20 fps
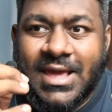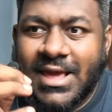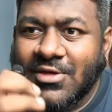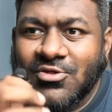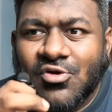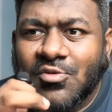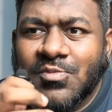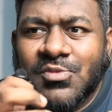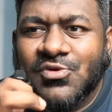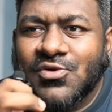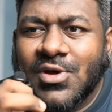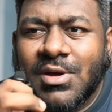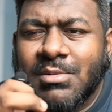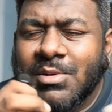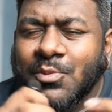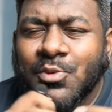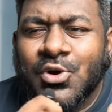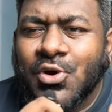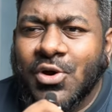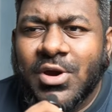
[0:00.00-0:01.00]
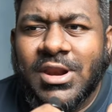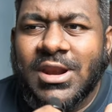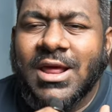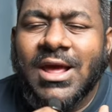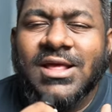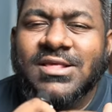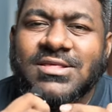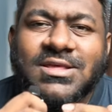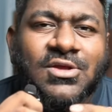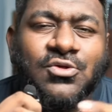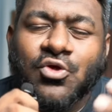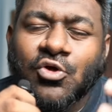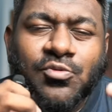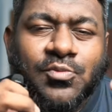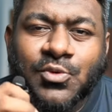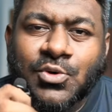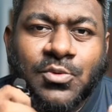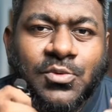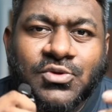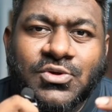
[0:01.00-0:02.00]
এসব বিষয়ে আমার মনে হয় না আজ থেকে দশ
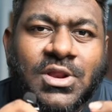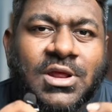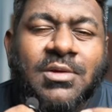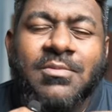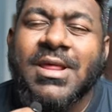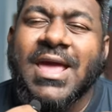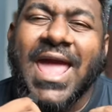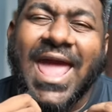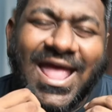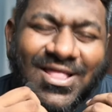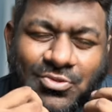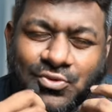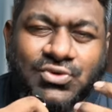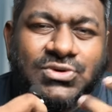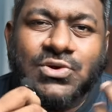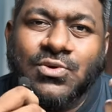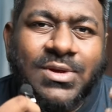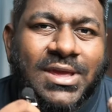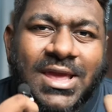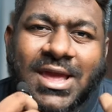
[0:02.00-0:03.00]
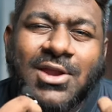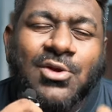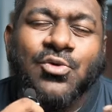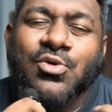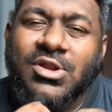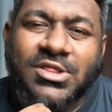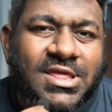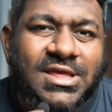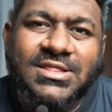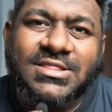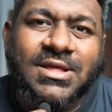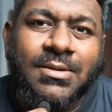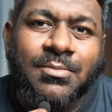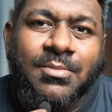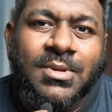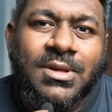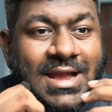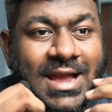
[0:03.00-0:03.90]
পনেরো বছর আগে আমরা এতটাও কেয়ার করে দেখতাম